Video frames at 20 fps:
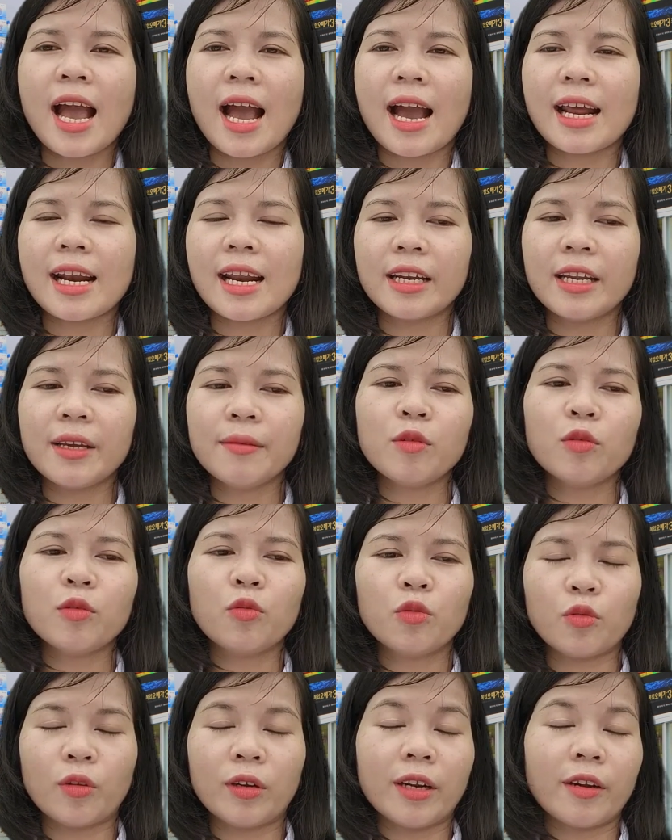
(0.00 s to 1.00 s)
hay là đến một
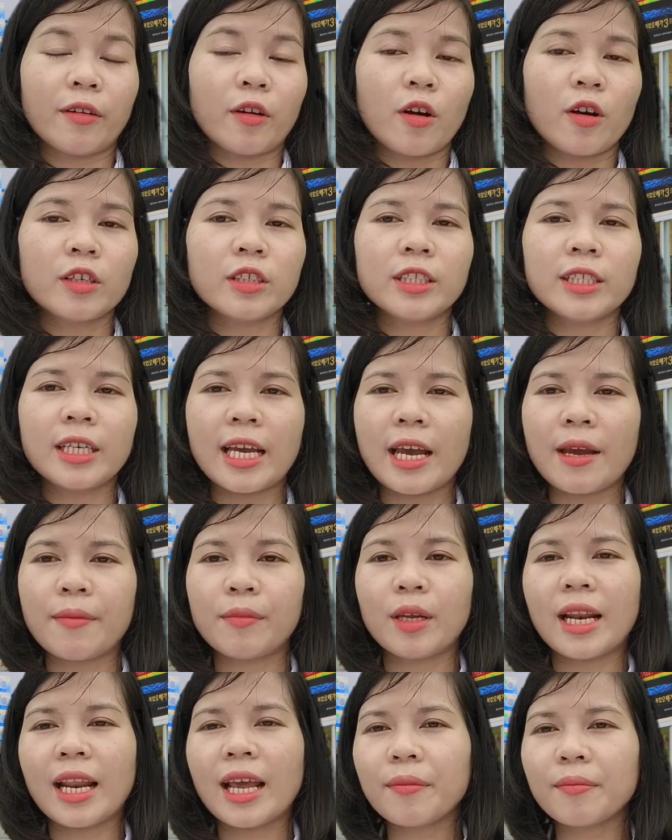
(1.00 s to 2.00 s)
độ tuổi nào đó chị em
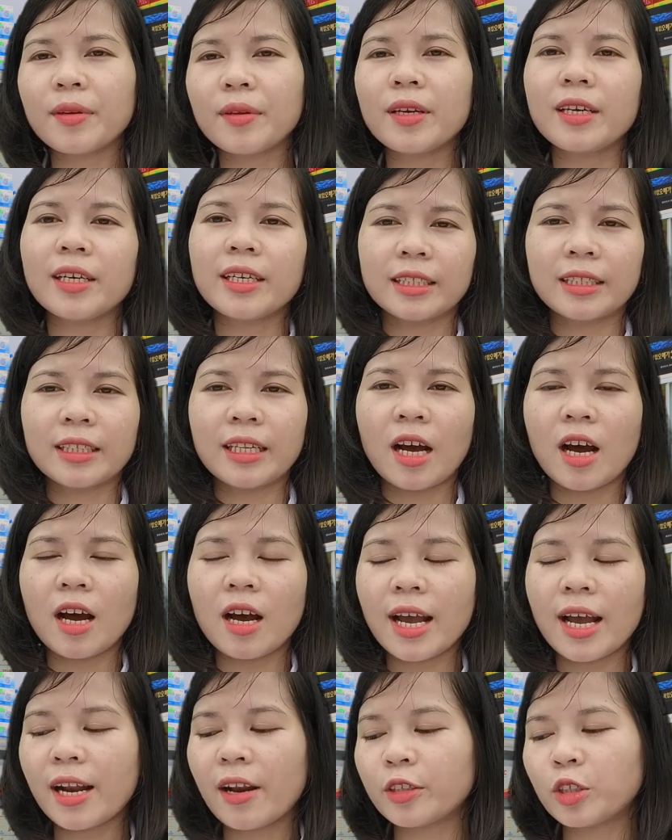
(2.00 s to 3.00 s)
bị lép đi
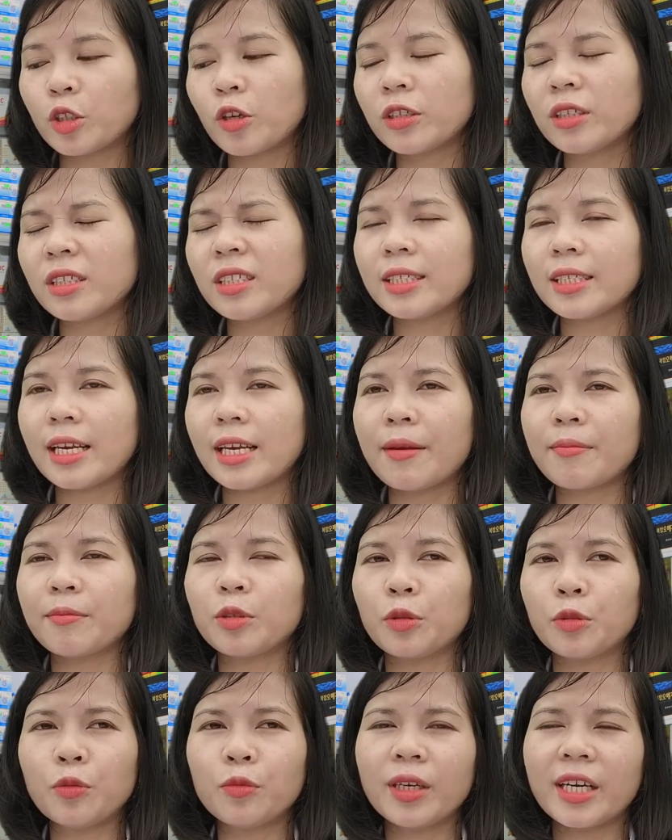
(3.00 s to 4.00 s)
đó, hay là cho những chị
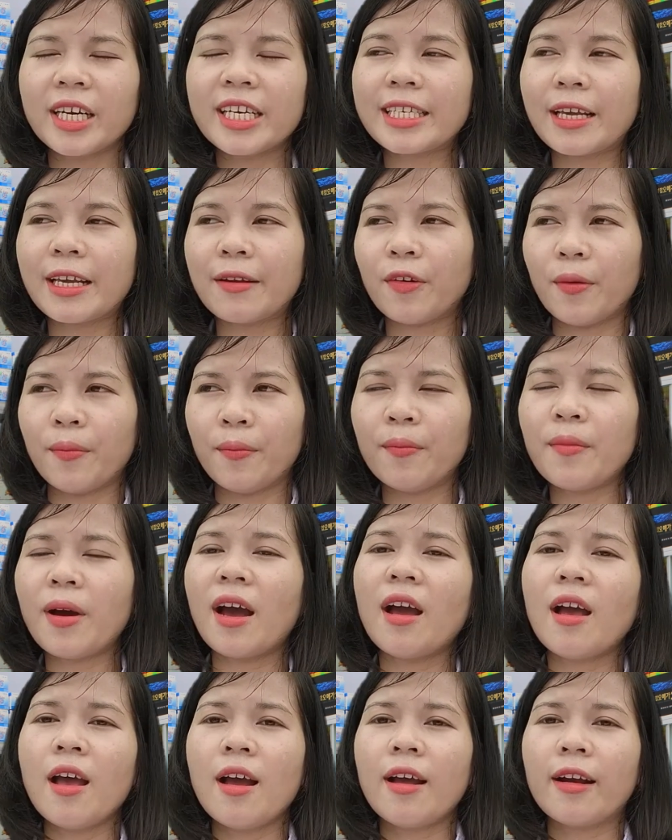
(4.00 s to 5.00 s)
em sử dụng những cái sản phẩm
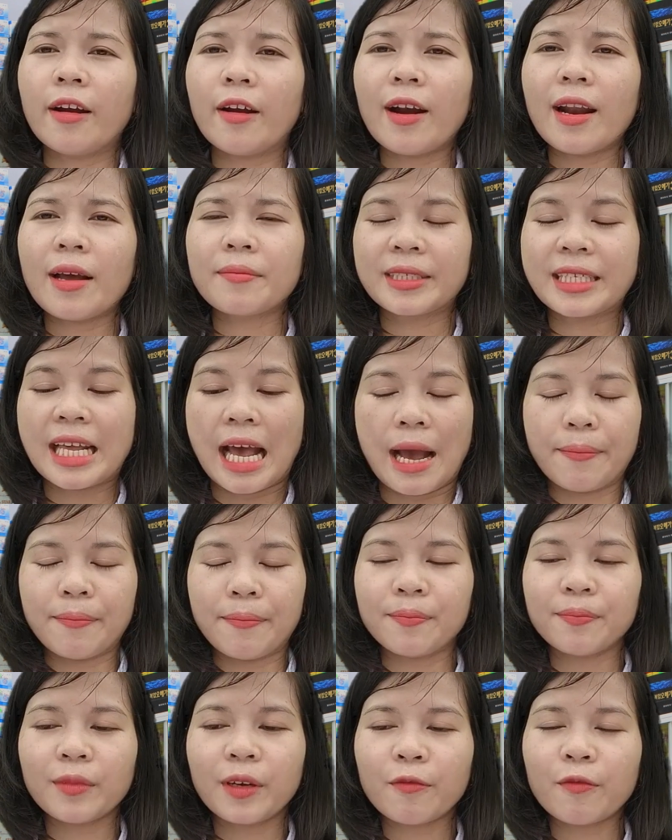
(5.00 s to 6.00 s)
mà nó làm
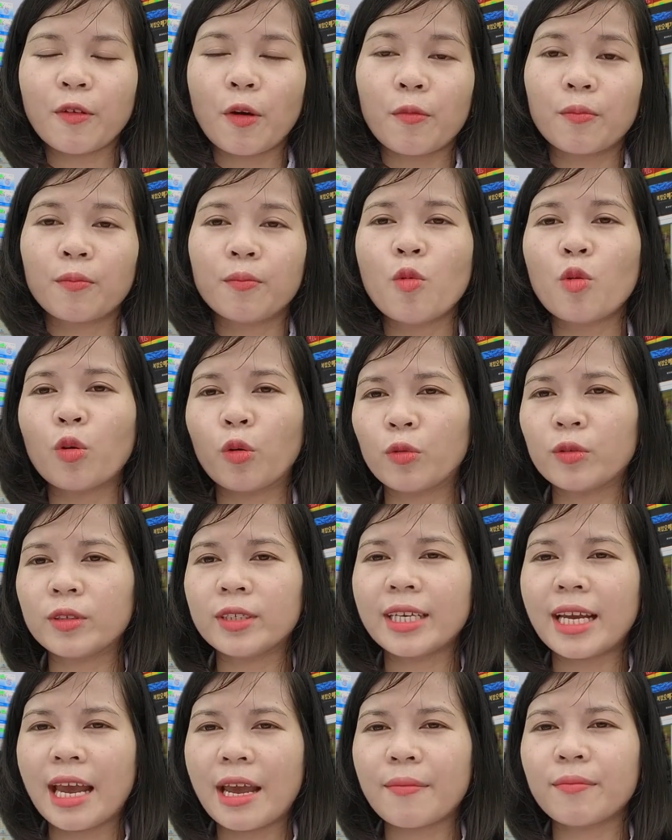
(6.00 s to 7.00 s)
giảm cái vòng 1
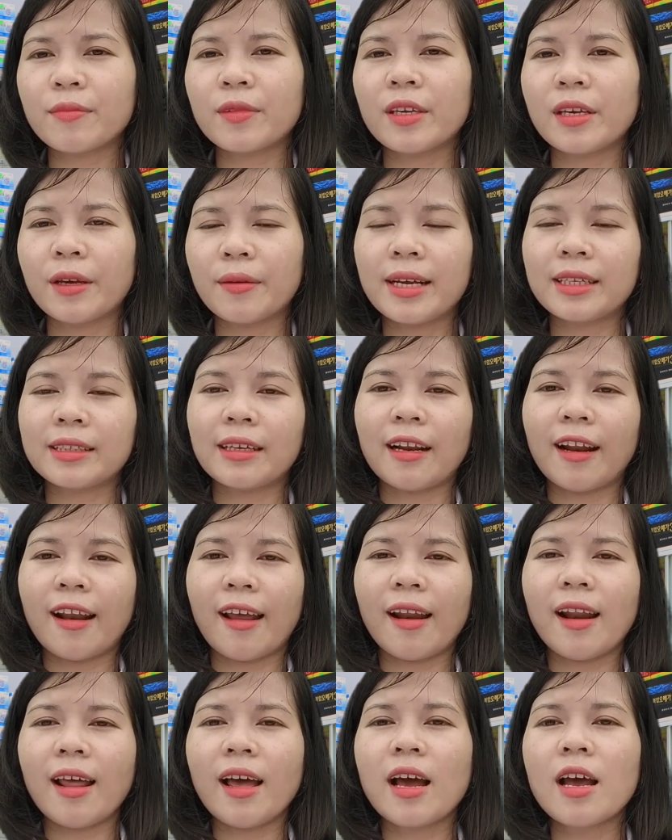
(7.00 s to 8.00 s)
của chị em thì bạn
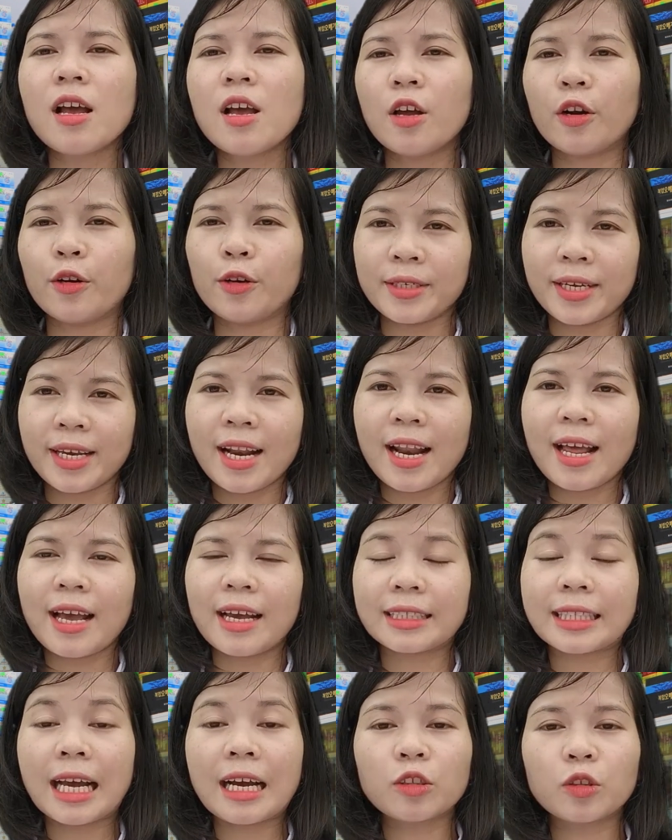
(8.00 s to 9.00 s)
thấy là nó sẽ
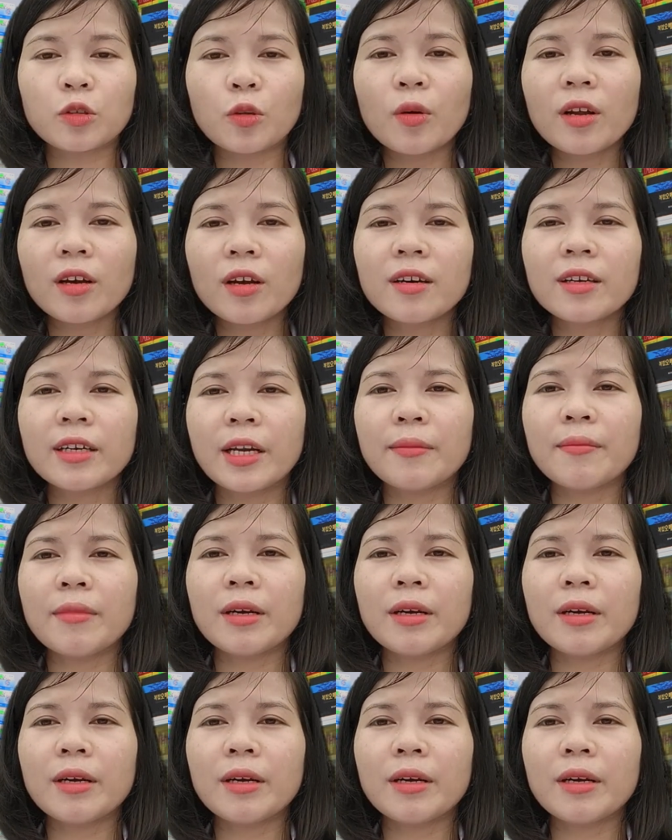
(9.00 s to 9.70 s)
là tăng tốt hơn.